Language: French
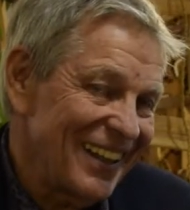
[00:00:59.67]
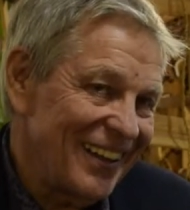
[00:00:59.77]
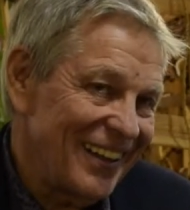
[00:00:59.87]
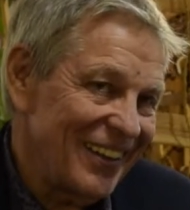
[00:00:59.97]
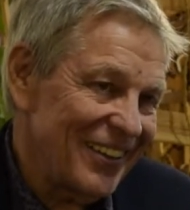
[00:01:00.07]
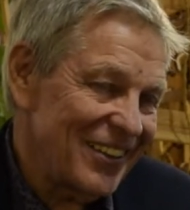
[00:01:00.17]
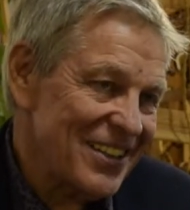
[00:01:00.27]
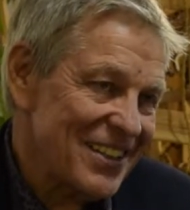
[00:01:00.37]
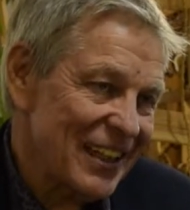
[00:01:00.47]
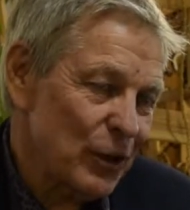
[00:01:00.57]
Euh,
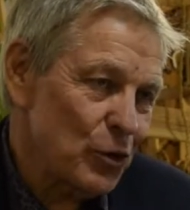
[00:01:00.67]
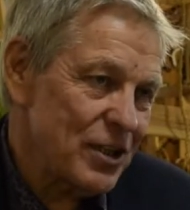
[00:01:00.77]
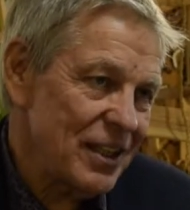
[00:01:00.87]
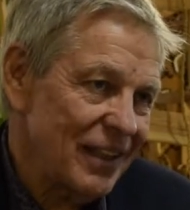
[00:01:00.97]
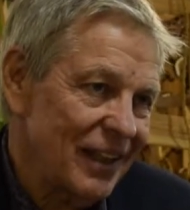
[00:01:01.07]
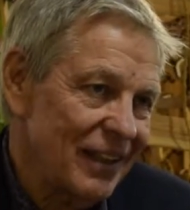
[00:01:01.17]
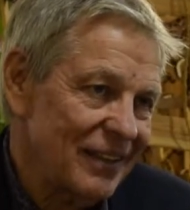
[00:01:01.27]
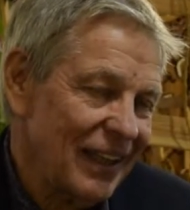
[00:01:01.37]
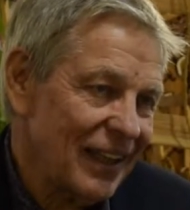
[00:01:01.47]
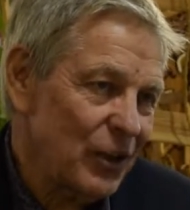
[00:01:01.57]
c'est aussi un
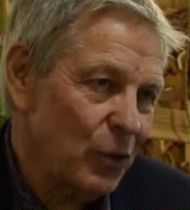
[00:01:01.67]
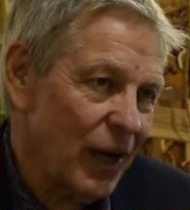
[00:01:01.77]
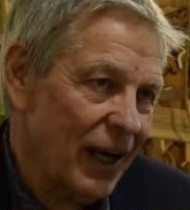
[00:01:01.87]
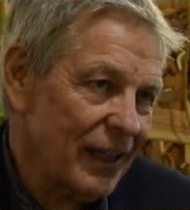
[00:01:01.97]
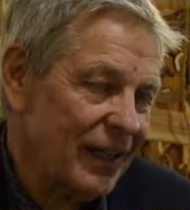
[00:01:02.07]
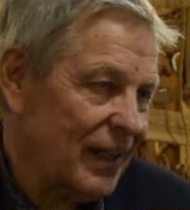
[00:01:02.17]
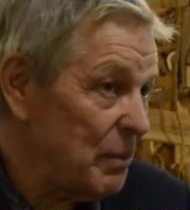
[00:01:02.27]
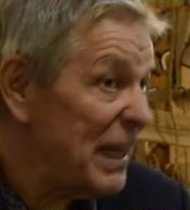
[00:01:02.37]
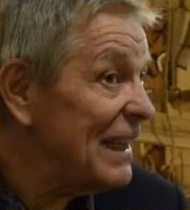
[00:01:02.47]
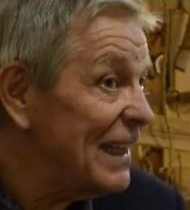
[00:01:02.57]
territoire qui est
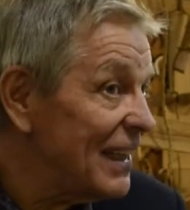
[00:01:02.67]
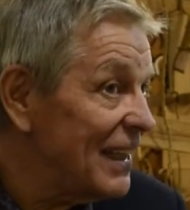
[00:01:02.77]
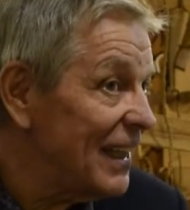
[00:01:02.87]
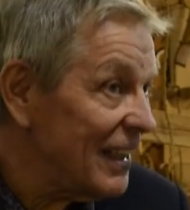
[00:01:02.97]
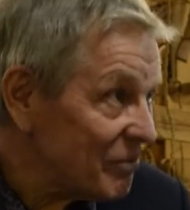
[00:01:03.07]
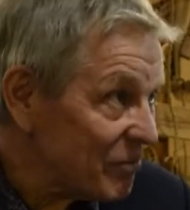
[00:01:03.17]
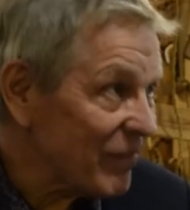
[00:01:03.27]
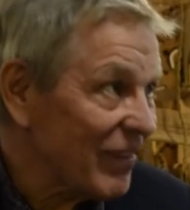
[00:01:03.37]
bien irrigué,